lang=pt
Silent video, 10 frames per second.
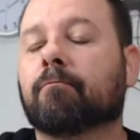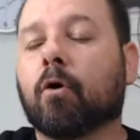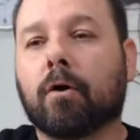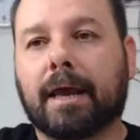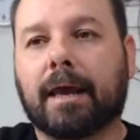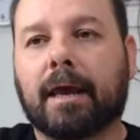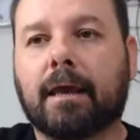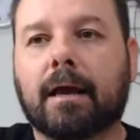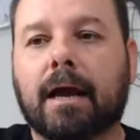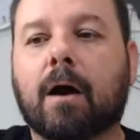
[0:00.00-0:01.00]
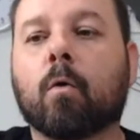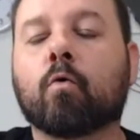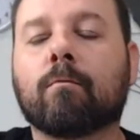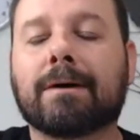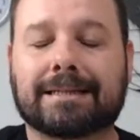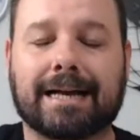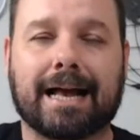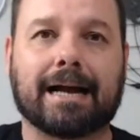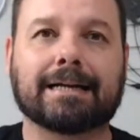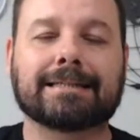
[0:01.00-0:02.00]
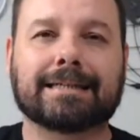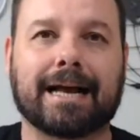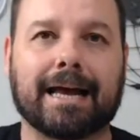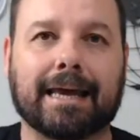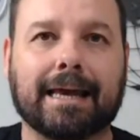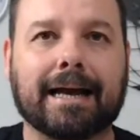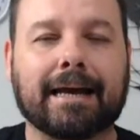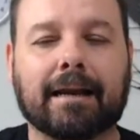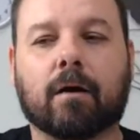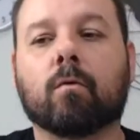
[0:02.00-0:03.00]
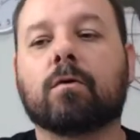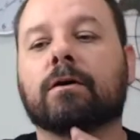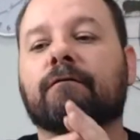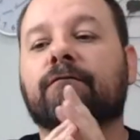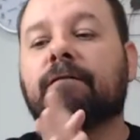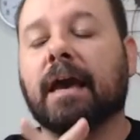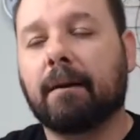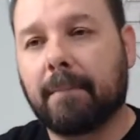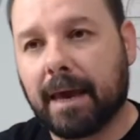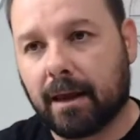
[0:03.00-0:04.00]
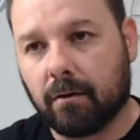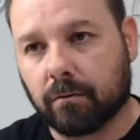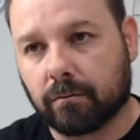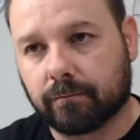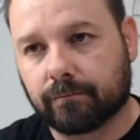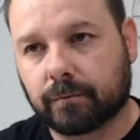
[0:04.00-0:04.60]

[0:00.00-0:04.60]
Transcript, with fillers: Porém, algumas cargas caem em canal vermelho.